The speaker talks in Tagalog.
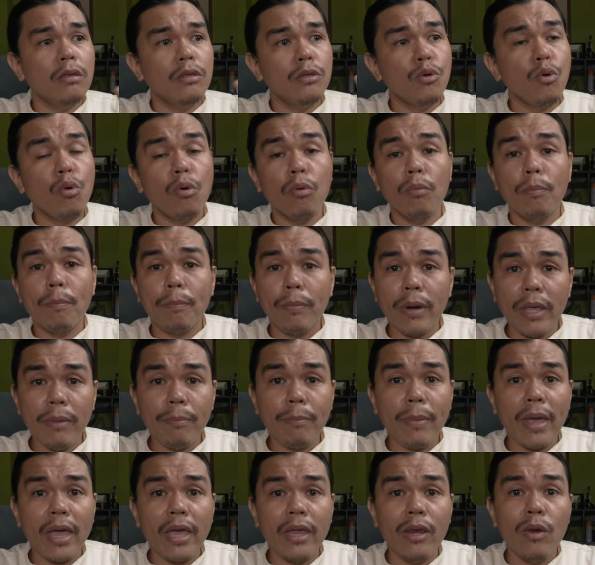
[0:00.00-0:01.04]
yung
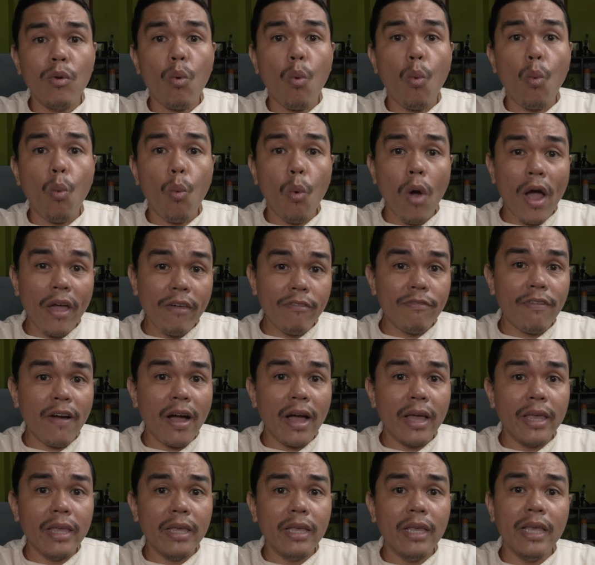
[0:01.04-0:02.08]
prepaid
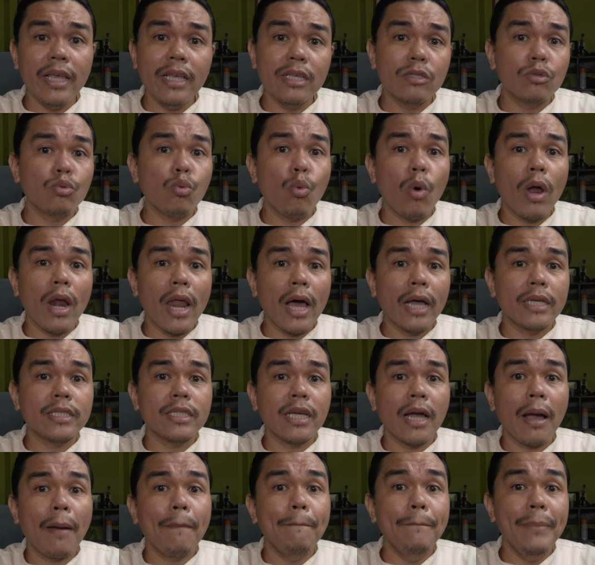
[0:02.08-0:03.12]
Wi-Fi is wala
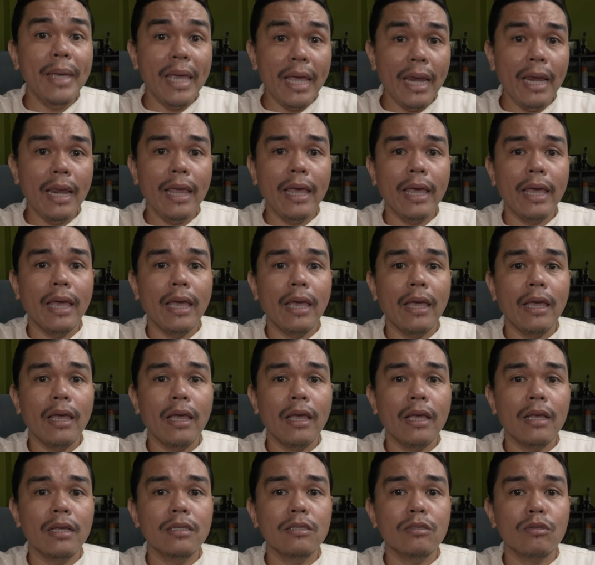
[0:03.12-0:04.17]
siyang billing.
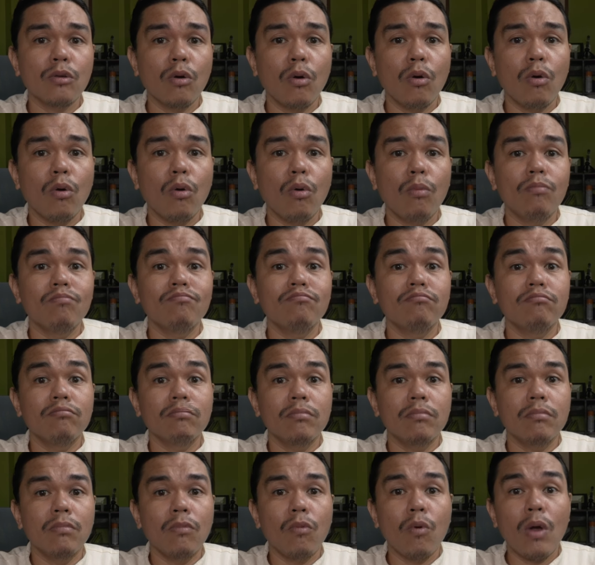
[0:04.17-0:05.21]
So
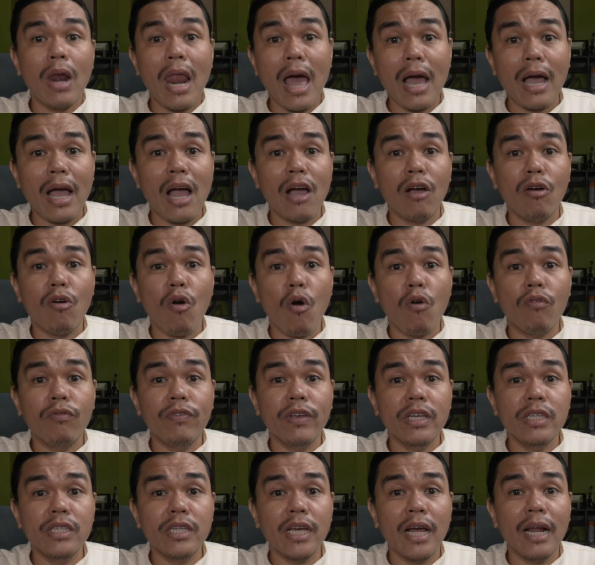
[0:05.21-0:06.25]
wala kang
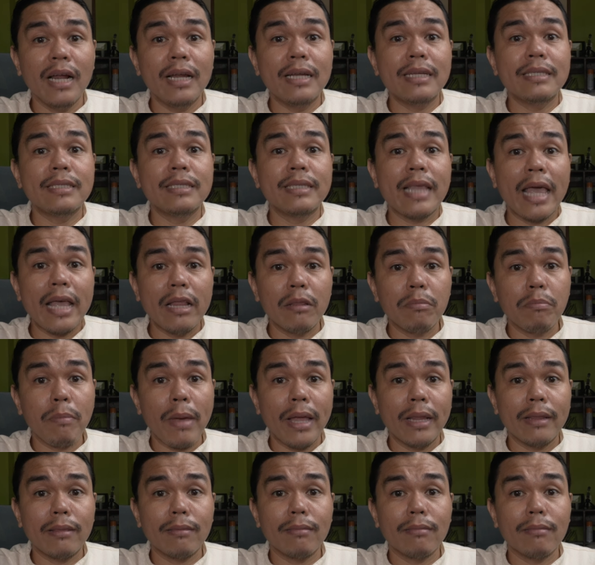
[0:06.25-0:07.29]
official
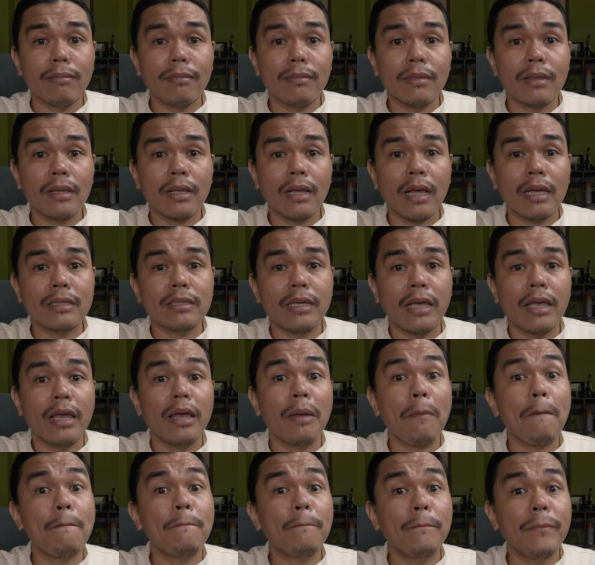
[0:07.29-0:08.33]
statement kasi
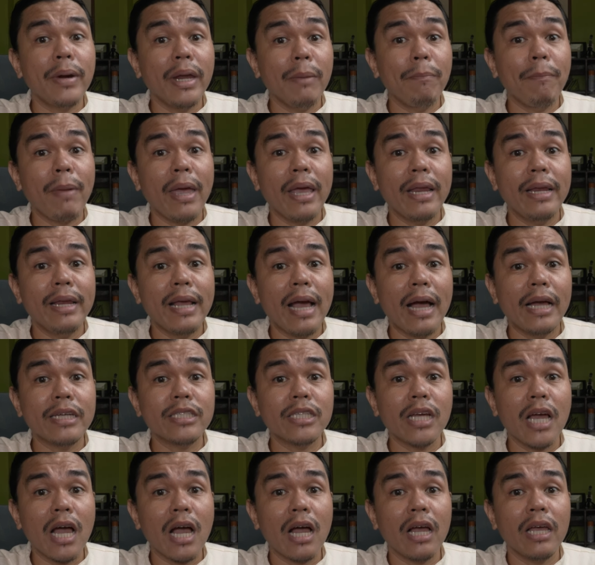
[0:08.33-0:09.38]
prepaid nga
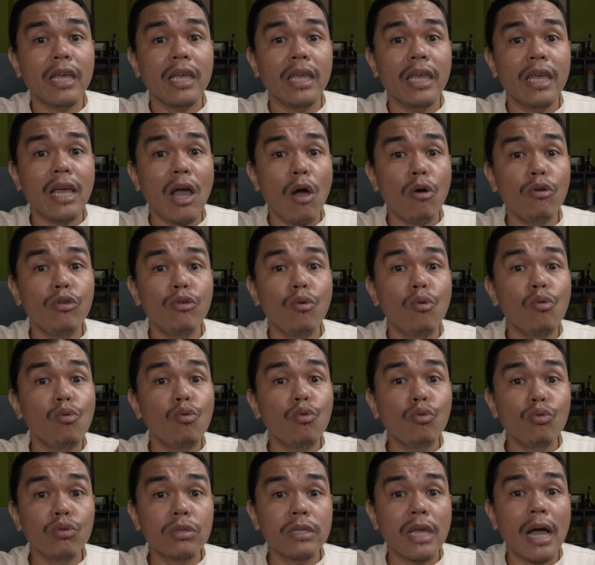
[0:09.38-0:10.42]
siya, ikaw yung
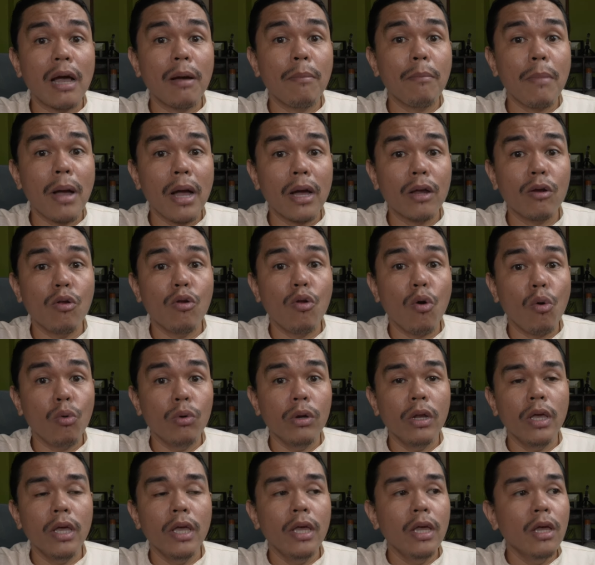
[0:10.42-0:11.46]
kusang maglo-load.